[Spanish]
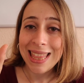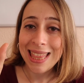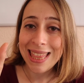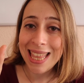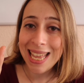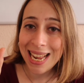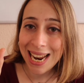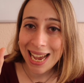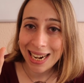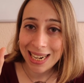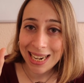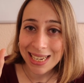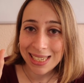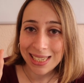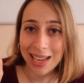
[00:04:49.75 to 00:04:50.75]
De la
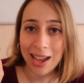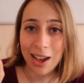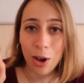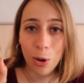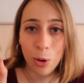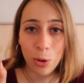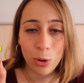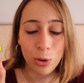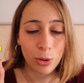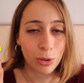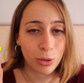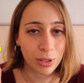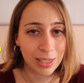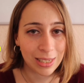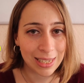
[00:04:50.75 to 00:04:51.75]
risa o
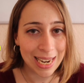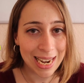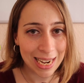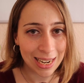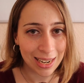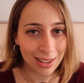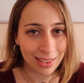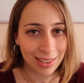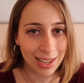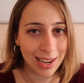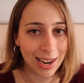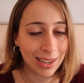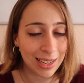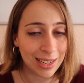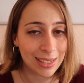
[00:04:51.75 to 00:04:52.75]
sin
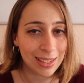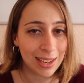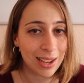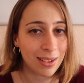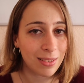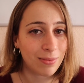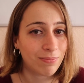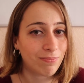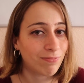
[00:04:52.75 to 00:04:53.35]
de la risa,